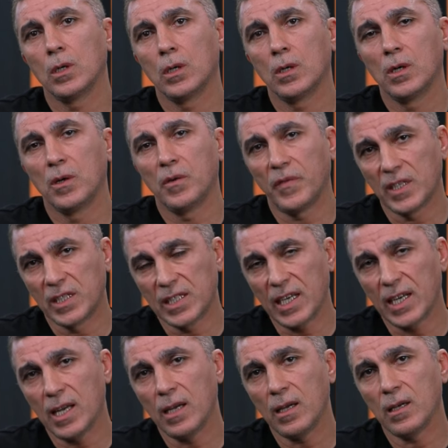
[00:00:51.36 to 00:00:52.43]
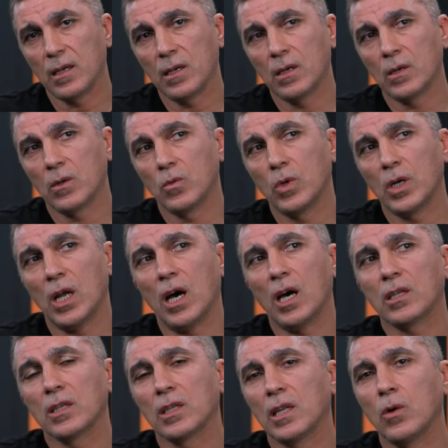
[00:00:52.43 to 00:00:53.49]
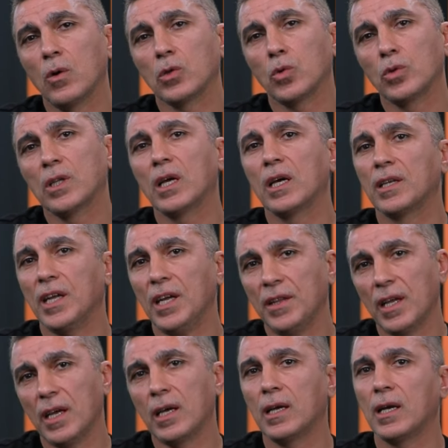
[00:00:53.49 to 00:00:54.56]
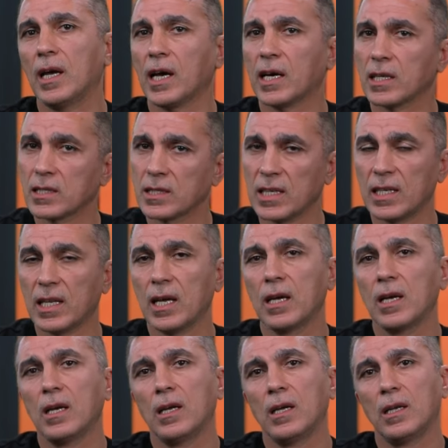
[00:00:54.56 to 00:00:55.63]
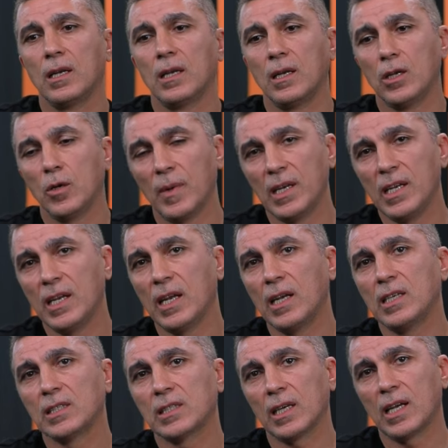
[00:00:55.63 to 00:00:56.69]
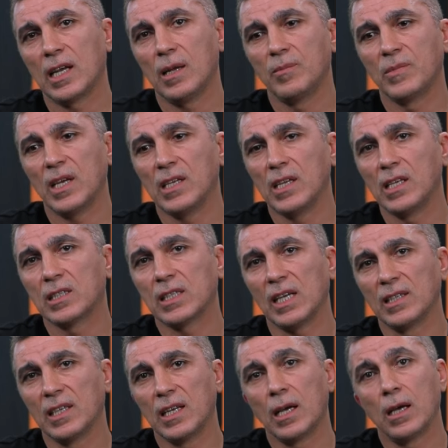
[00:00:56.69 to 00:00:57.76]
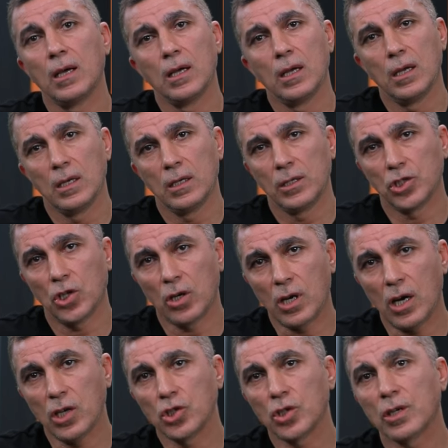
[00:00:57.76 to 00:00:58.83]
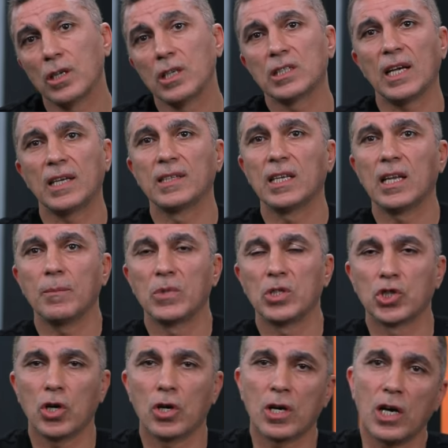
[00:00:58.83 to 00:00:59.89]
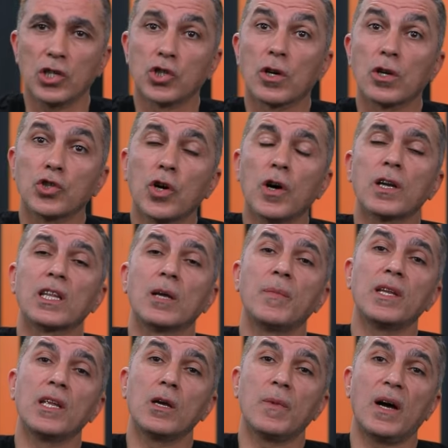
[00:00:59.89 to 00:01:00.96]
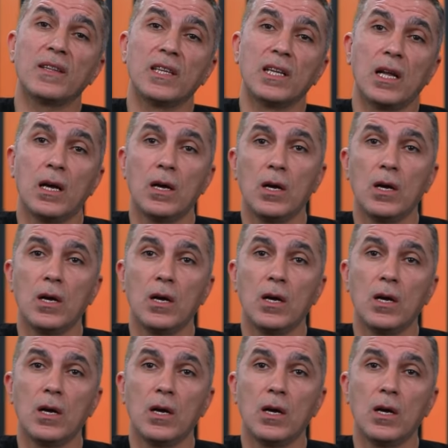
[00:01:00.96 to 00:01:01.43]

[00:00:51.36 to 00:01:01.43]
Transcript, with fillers: آه، في السنه والعرض دوت قلنا ان احنا اخر السنه اللي يبقى لينا لسه كلام تاني لسه عندنا شهر 10 لسه عندنا من شهر 10 لشهر 8 يبقى عندنا